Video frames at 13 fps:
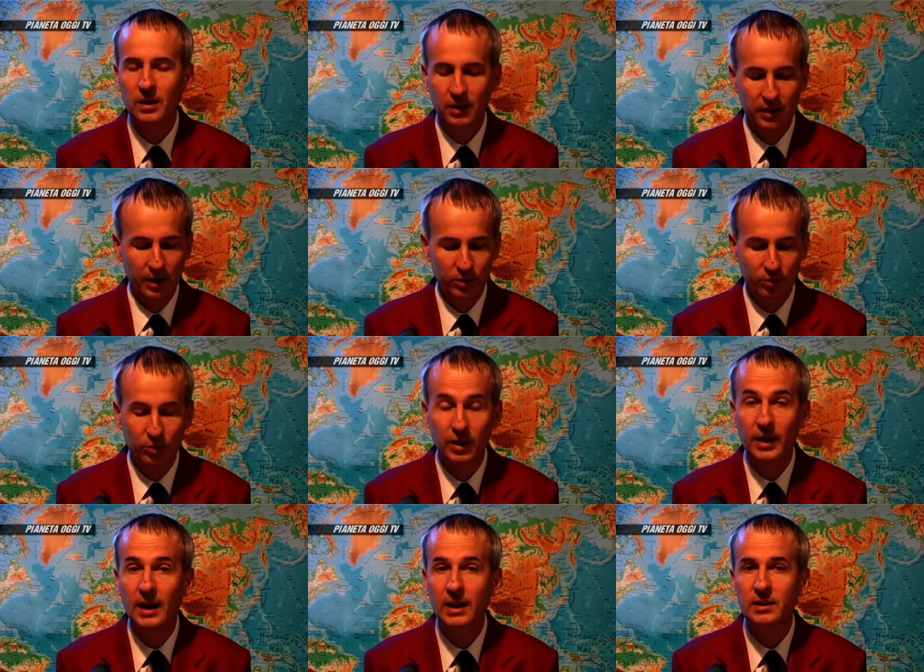che erano
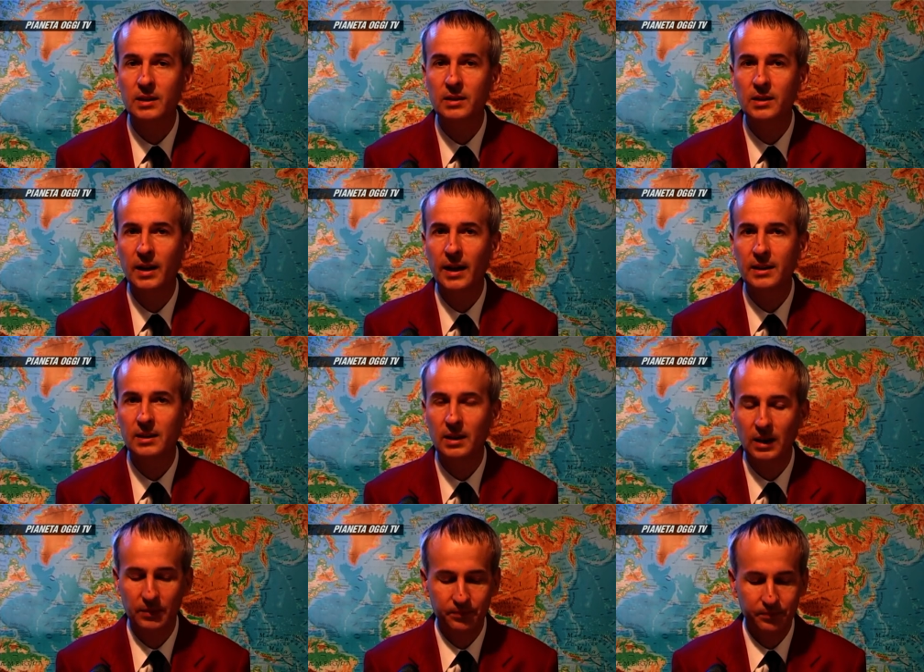collegate in
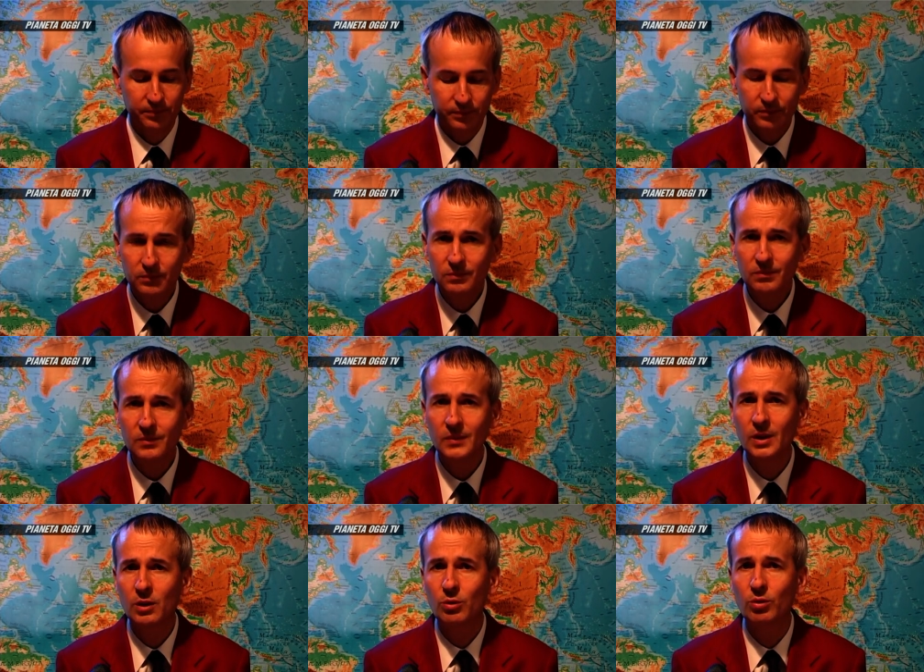diretta
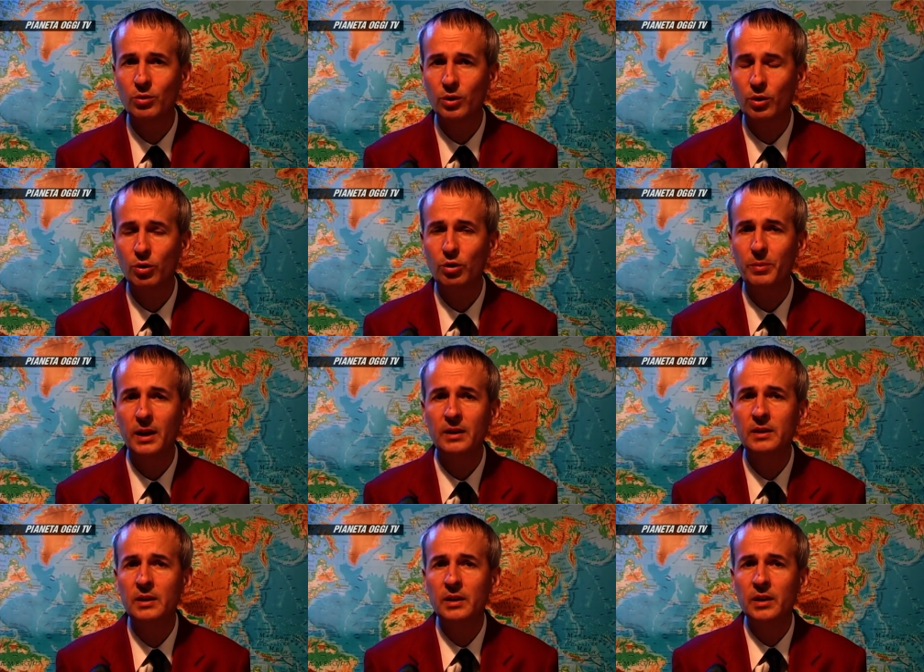con Roma.